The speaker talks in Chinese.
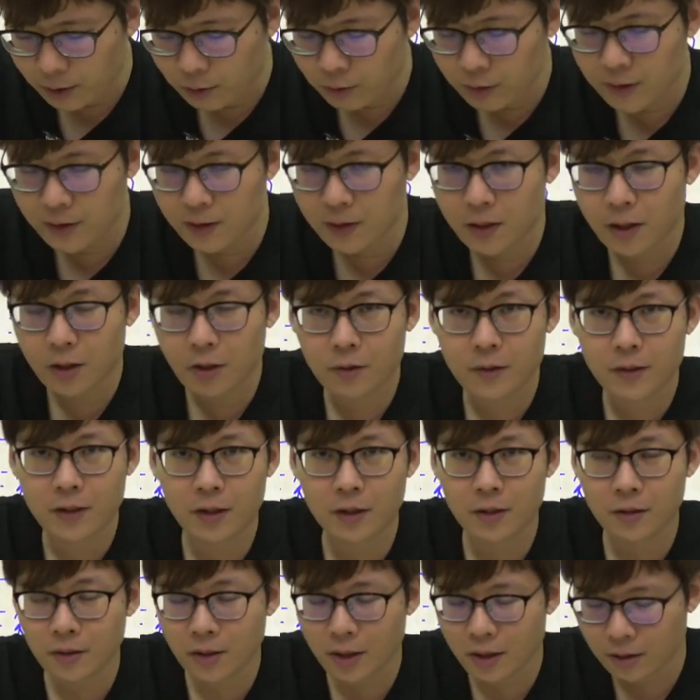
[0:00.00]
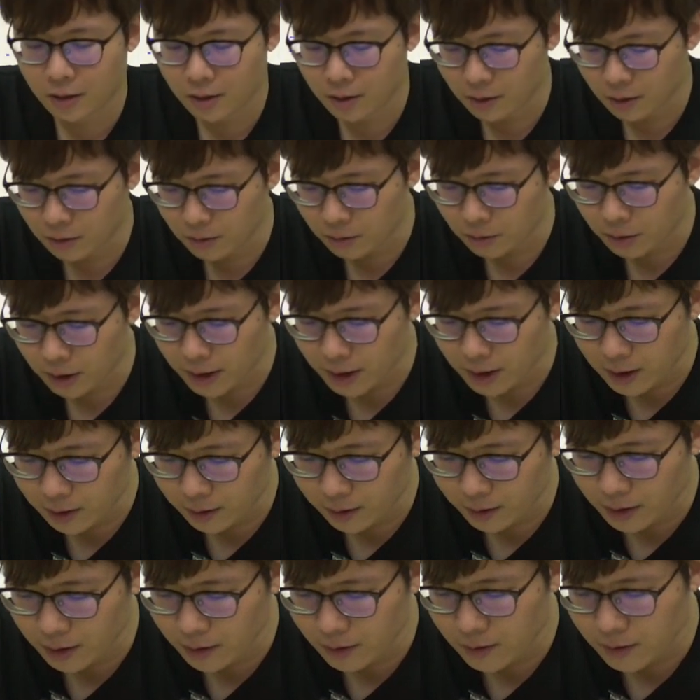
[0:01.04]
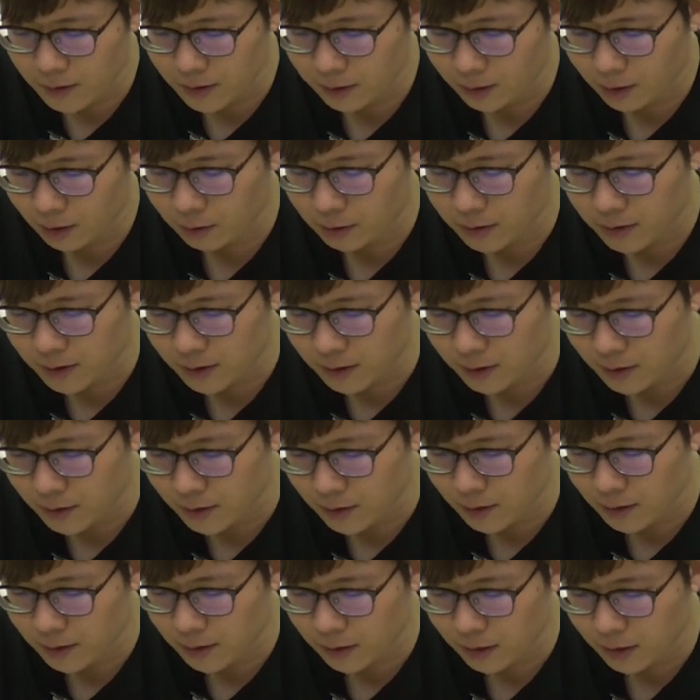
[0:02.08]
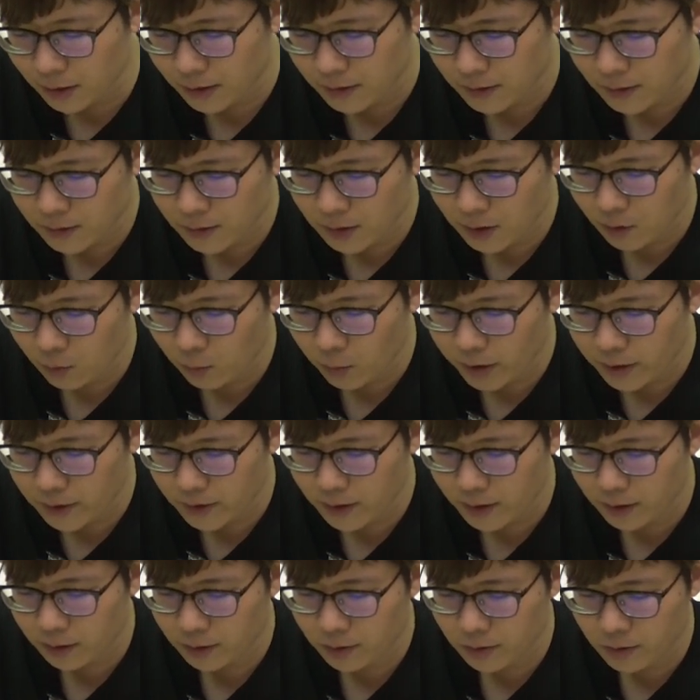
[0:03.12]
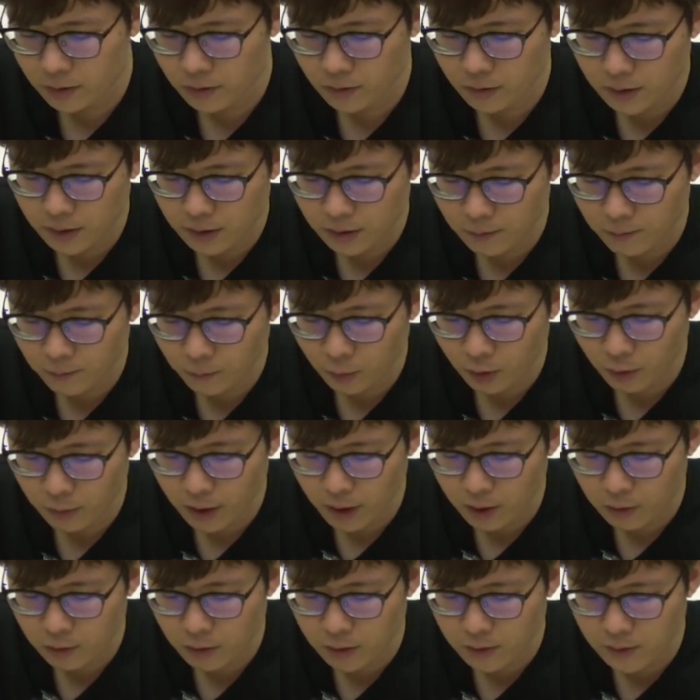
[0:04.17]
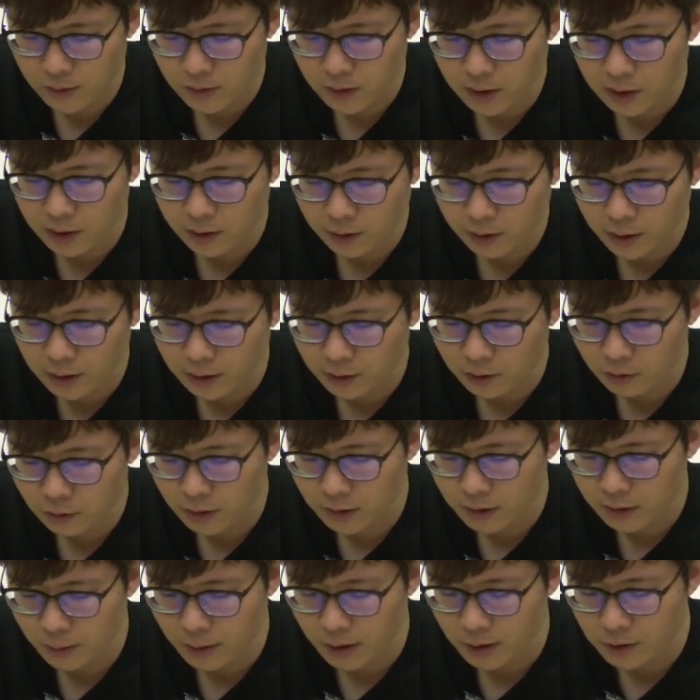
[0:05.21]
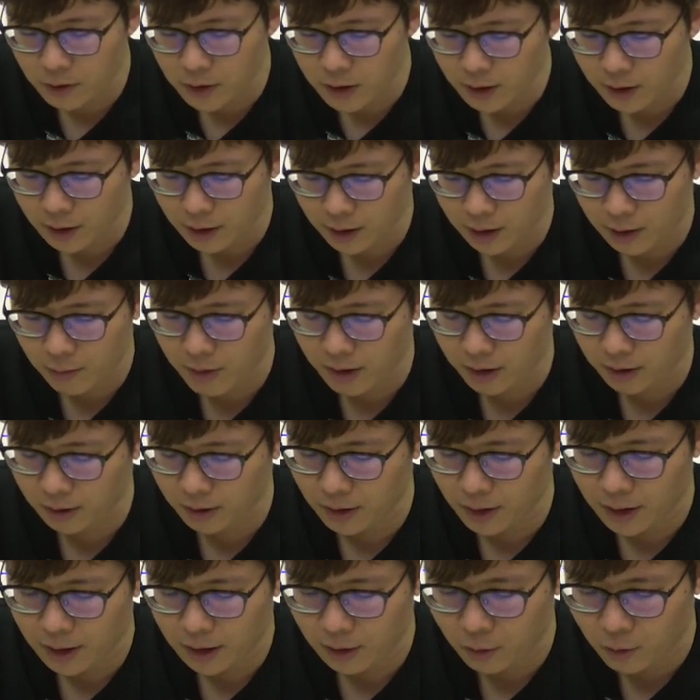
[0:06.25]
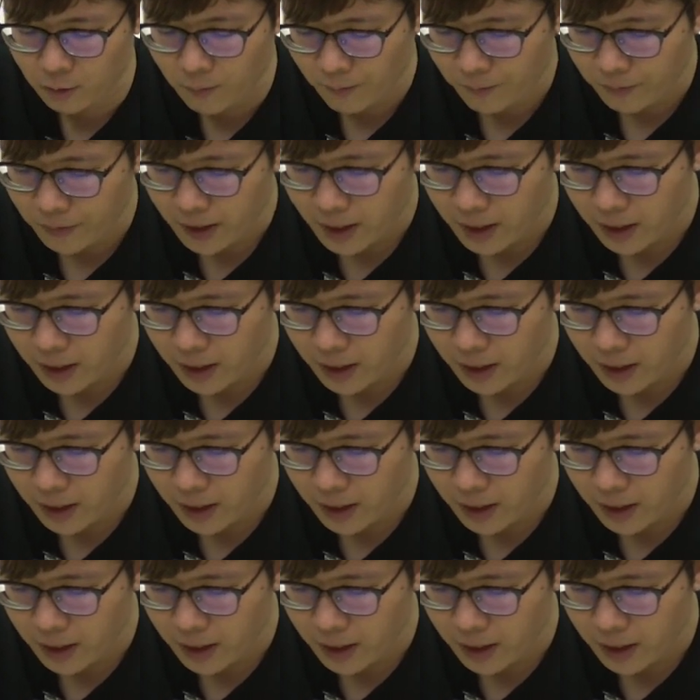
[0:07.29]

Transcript: 他都即将要成年了，对不对？一定知道骑机车也是件危险的事情，对吧？所以是一定，所以是什么？に決まっている。